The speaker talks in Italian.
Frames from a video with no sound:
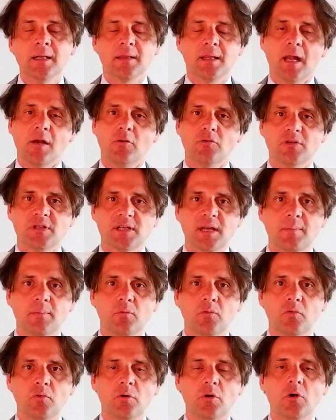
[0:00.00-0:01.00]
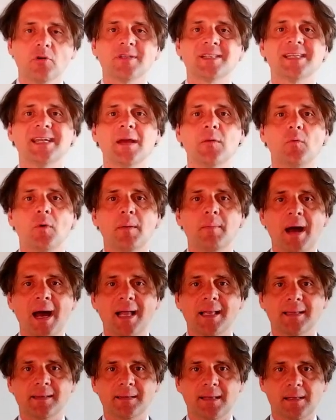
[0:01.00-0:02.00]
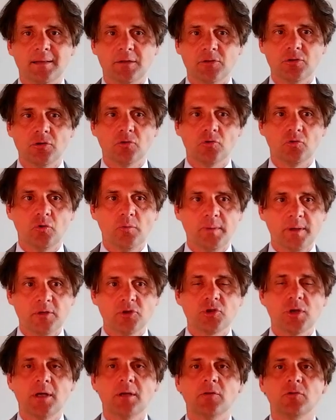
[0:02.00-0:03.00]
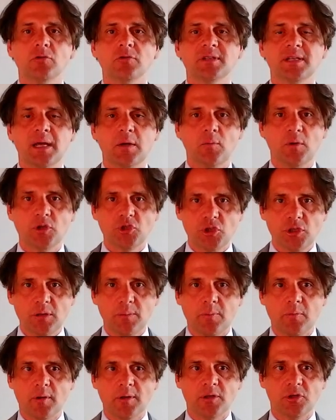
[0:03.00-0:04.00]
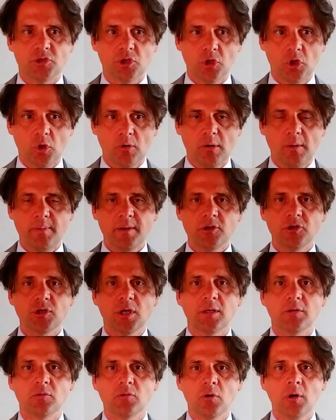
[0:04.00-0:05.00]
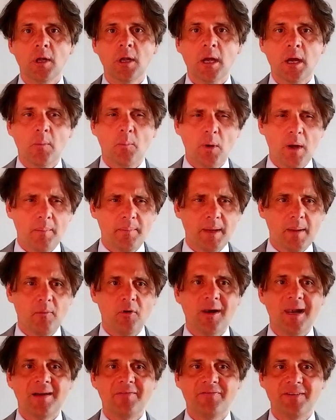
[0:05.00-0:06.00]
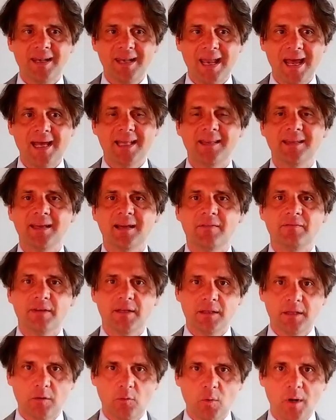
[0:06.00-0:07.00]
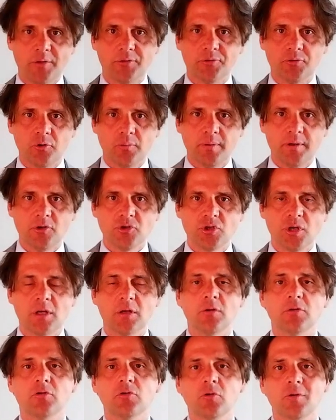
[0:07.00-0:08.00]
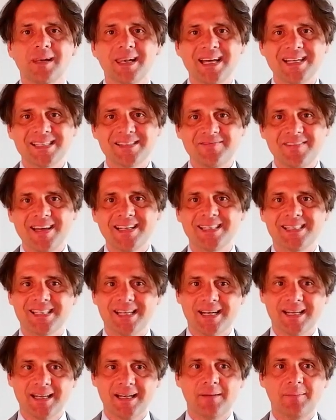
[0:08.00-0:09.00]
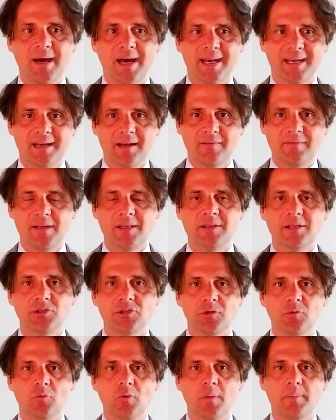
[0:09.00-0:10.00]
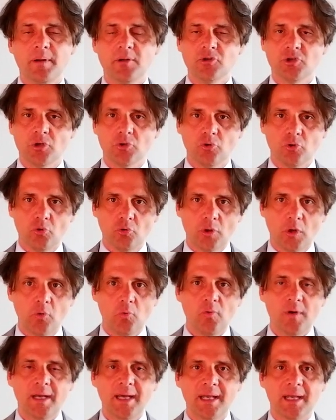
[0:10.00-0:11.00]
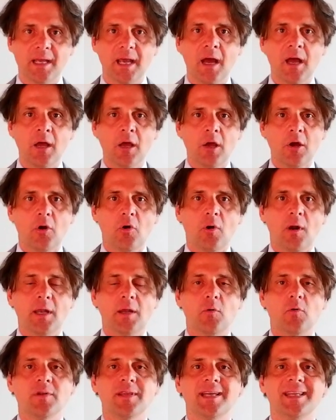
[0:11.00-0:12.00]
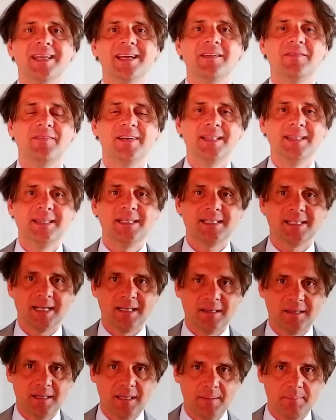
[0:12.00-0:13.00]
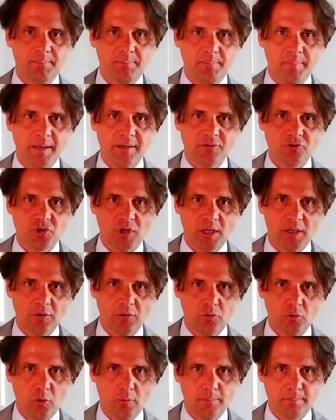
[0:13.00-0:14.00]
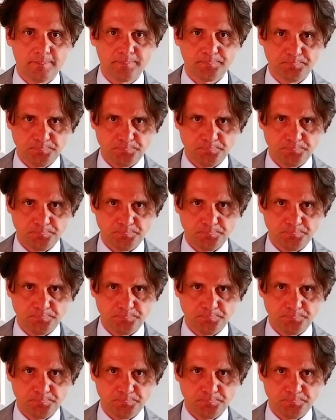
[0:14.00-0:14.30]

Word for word: da Lussemburgo, segue Malta al 18%, 20%, segue Cipro al 19%, poi abbiamo la Finlandia al 24%, la Svezia, la Danimarca al 25%, chiude l'Ungheria con l'aliquota del 27%.